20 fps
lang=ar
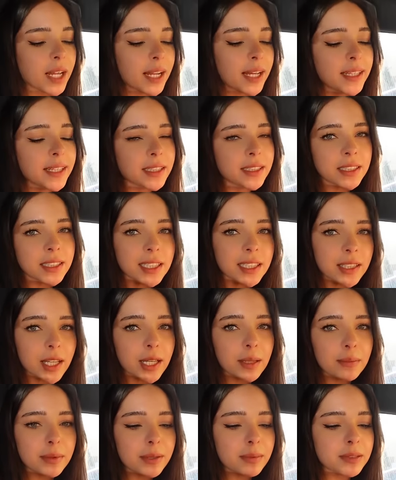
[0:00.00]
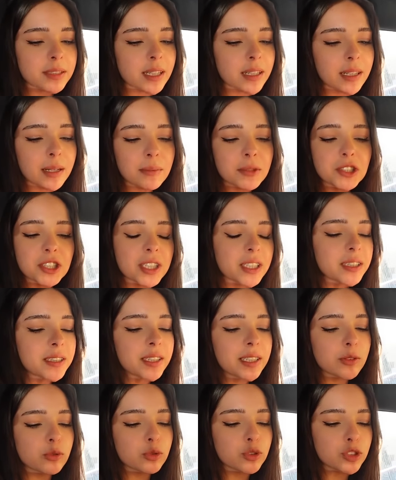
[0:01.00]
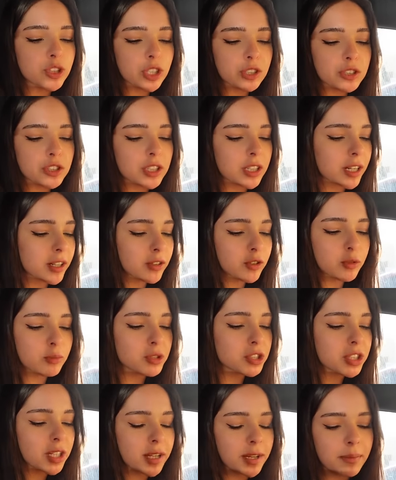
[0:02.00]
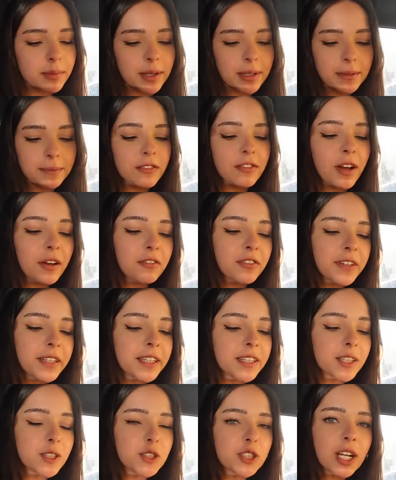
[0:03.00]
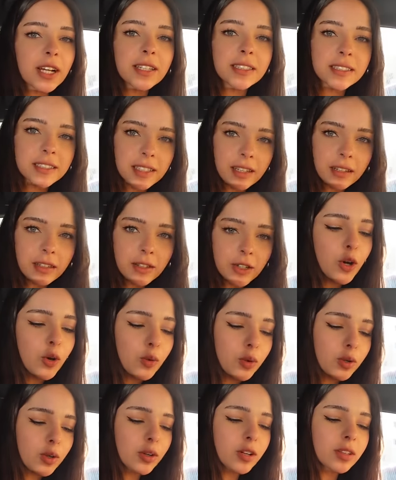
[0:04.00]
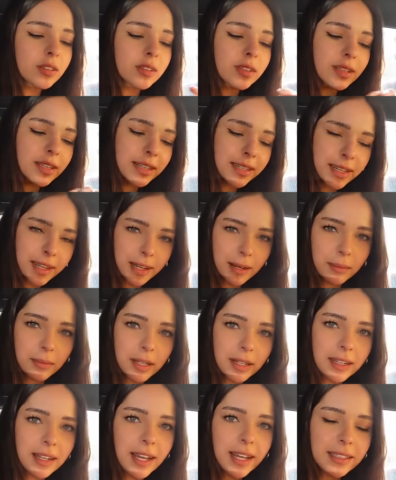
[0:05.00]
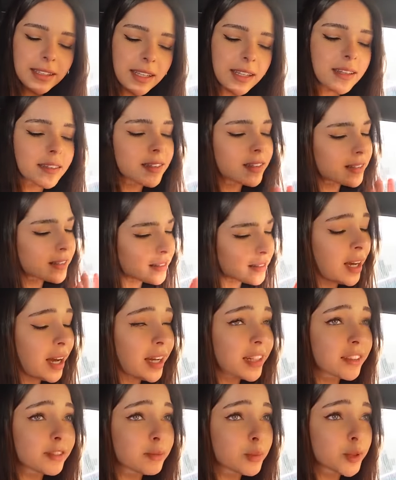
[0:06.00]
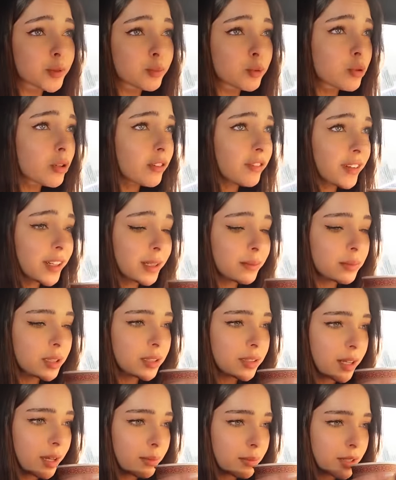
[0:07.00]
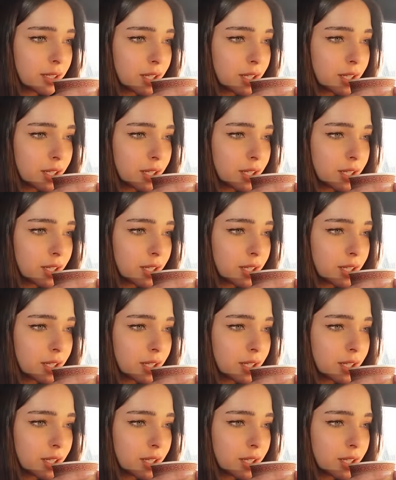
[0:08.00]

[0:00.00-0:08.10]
هلا هي كتير طيبه بس انا مش قادره تجادج لانه مش كراميل فعم فكر ارجع انزل وله يحط لي كراميل لحتى اقدر اعرف مزبوط الفرق بالطعمه